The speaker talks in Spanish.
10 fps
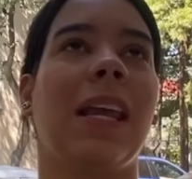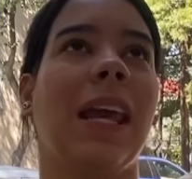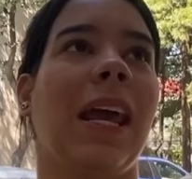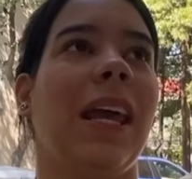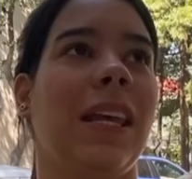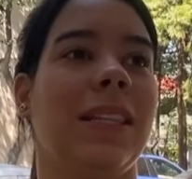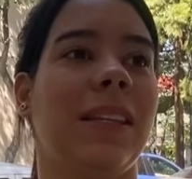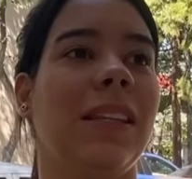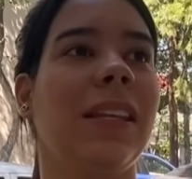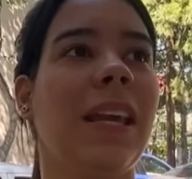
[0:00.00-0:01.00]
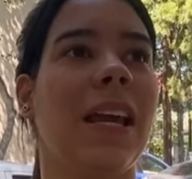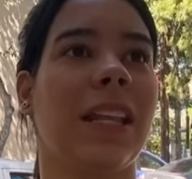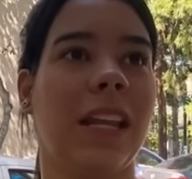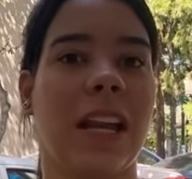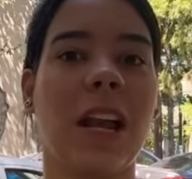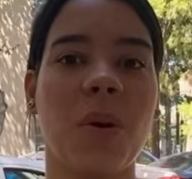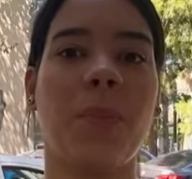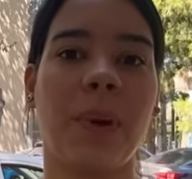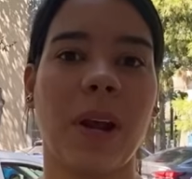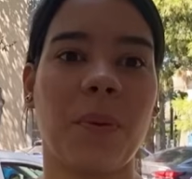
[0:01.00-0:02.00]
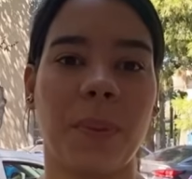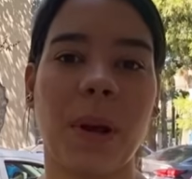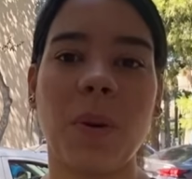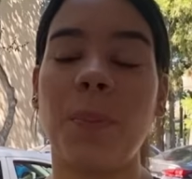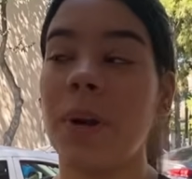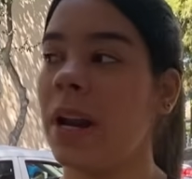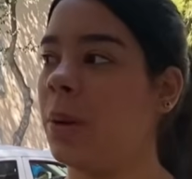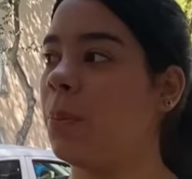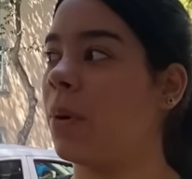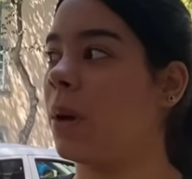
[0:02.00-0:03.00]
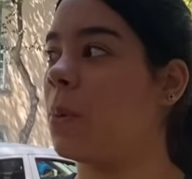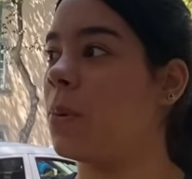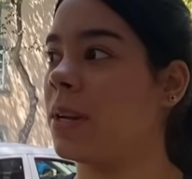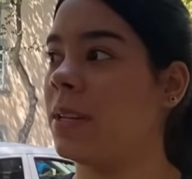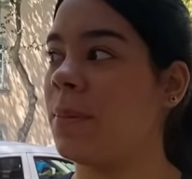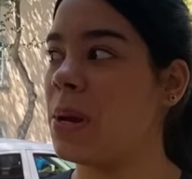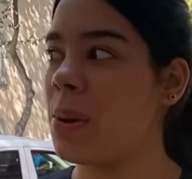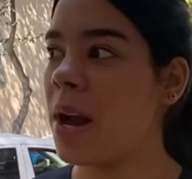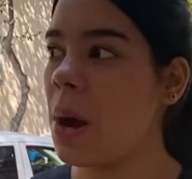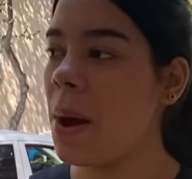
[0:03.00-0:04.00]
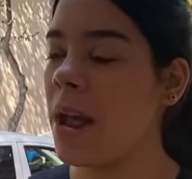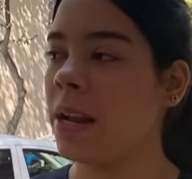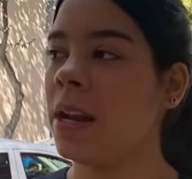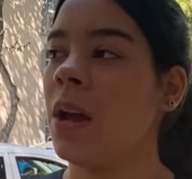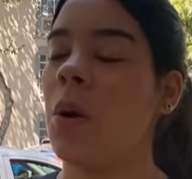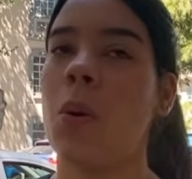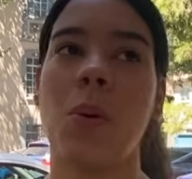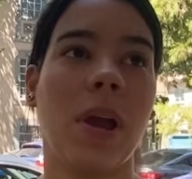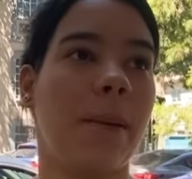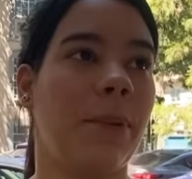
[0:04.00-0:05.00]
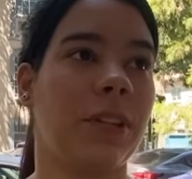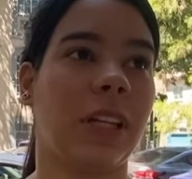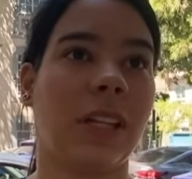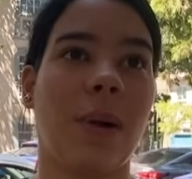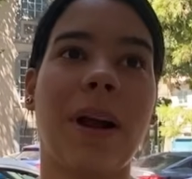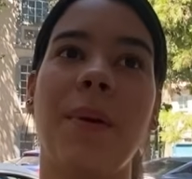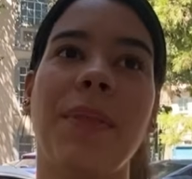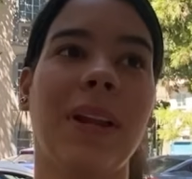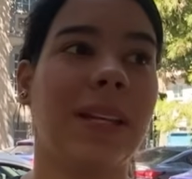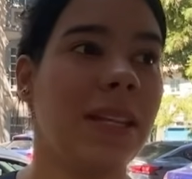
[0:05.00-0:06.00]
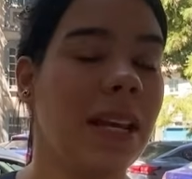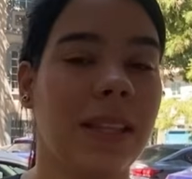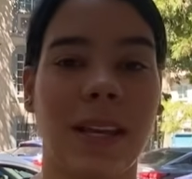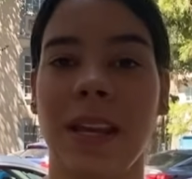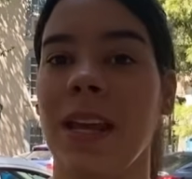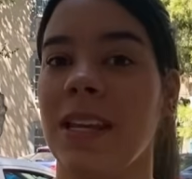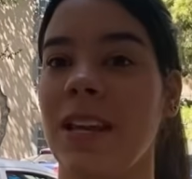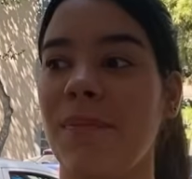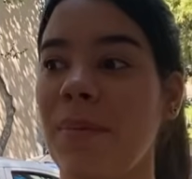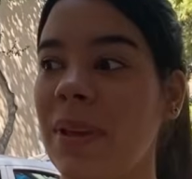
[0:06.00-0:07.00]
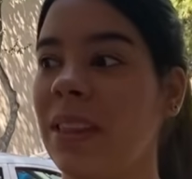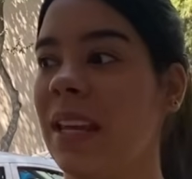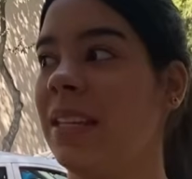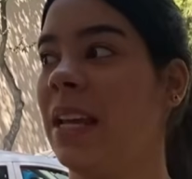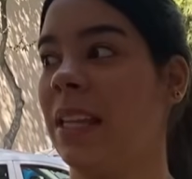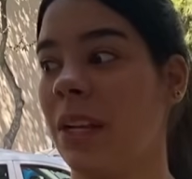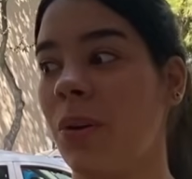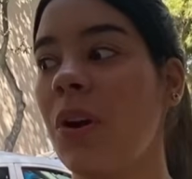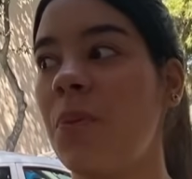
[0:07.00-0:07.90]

que sentía que tenía que comprar, comprar, comprar, porque como que se me iba a acabar. Un ejemplo, se te estaba acabando el aceite y en mi mente es, ya tengo que